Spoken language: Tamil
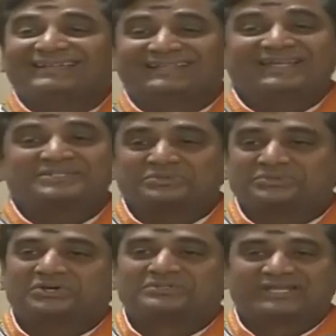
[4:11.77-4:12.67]
தினேஷ்
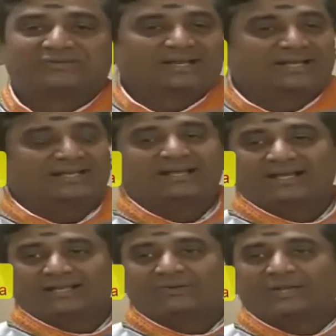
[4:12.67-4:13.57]
குண்ட்ராவ்ஜி அவர்கிட்ட
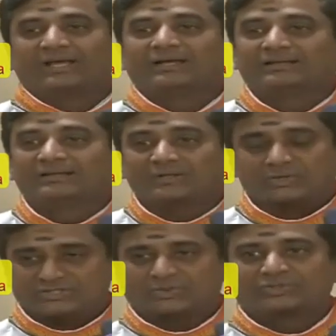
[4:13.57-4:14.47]
நான் என்னோடய
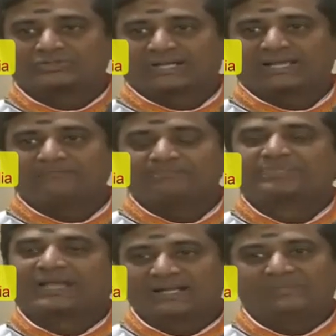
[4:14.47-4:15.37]
ரிக்வஸ்ட்டை கொடுத்துருக்கேன்
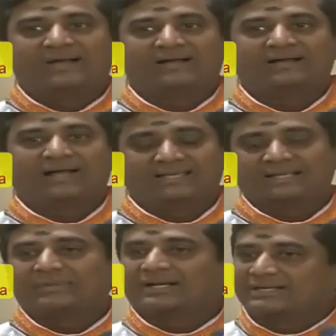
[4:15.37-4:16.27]
கண்டிப்பாக ஹை
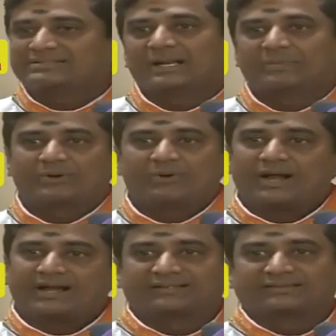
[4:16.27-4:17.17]
கமெண்ட் கன்சிடர்
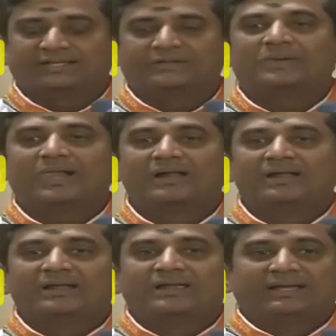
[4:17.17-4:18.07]
பண்ணுவாங்கன்னு எனக்கு தெரியும்
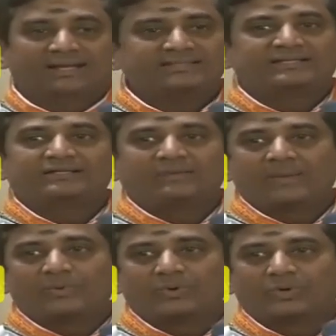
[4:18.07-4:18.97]
இளைஞருக்கு
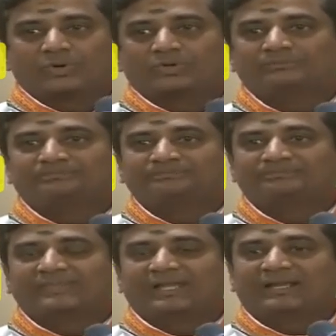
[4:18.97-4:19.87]
வாய்ப்பு கொடுக்கணும்
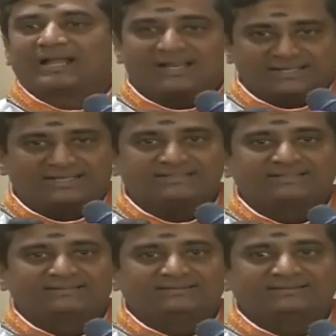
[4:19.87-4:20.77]
நான் இளைஞன்